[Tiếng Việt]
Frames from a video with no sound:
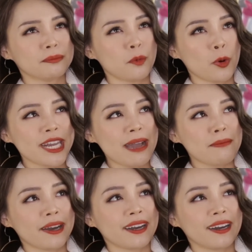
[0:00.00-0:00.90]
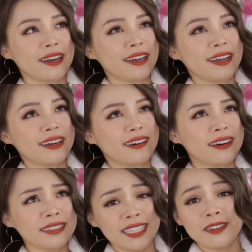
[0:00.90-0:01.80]
4 năm à
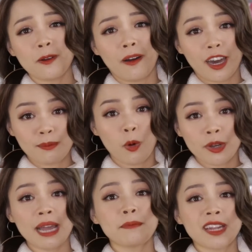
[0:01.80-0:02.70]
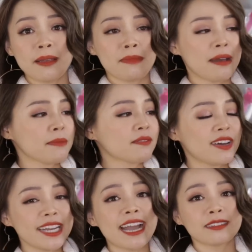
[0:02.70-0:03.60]
Ờ, chắc được khoảng gần 4 năm rồi đấy mà mình
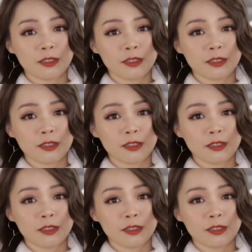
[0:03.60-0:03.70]
vẫn đang